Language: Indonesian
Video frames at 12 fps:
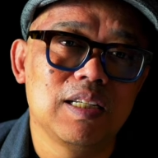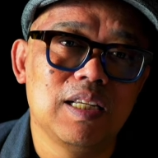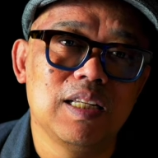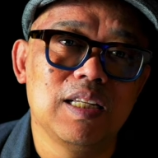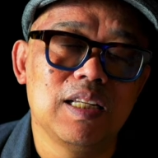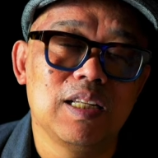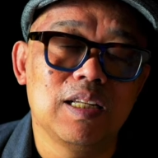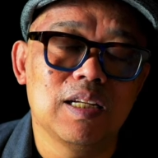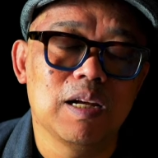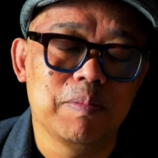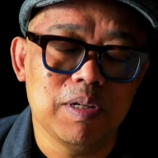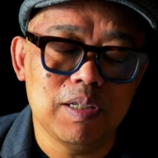di
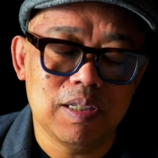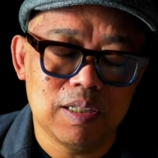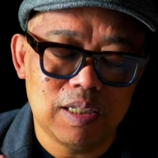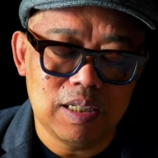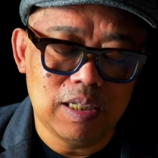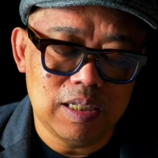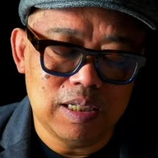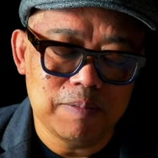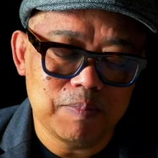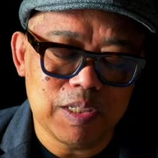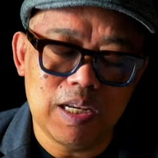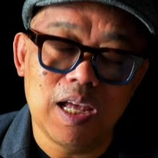apa di
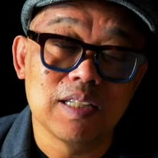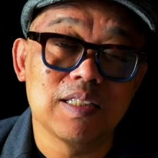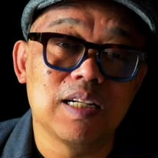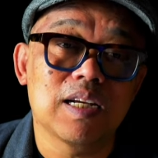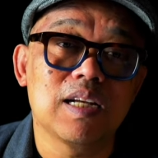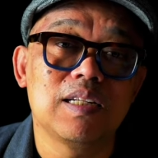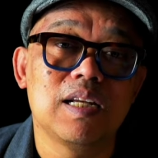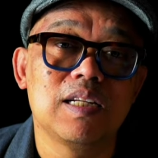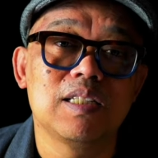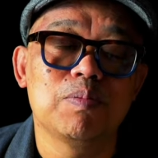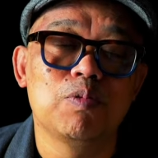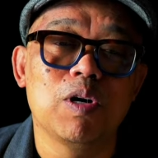dihasilkan
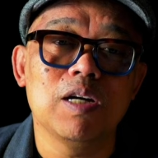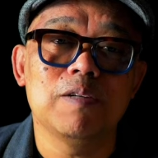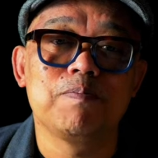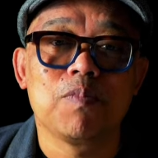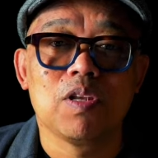dari sebuah